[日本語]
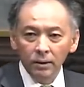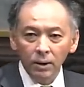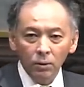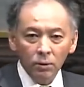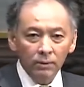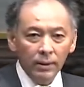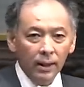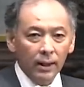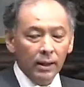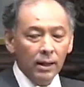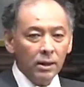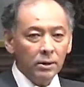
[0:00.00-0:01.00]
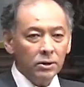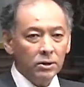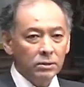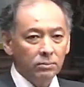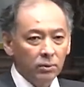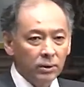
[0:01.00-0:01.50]
ということは科学技
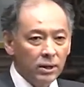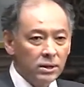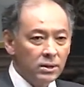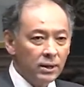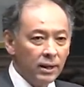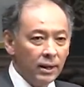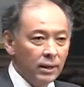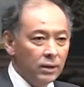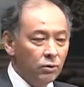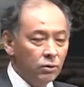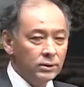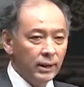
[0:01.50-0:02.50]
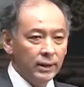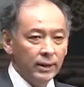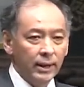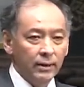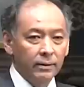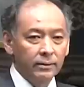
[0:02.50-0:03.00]
術も決して一つだけ
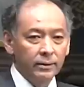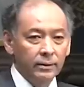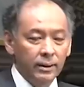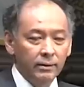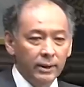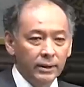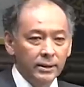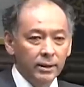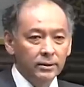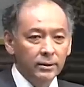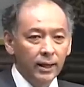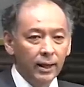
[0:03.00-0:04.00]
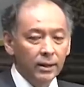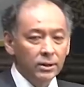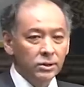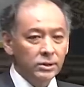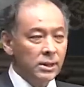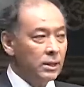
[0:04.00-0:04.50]
であるあるわけじゃなく
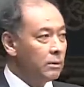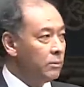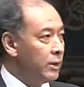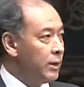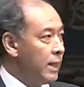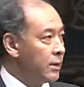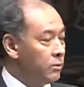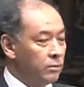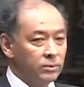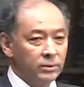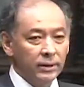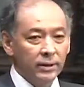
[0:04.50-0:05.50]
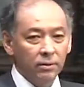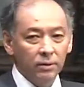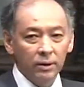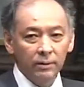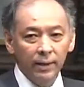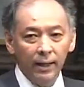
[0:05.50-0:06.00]
て少なくとも医学の分野に
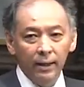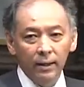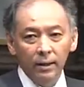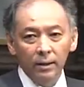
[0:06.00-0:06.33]
おいては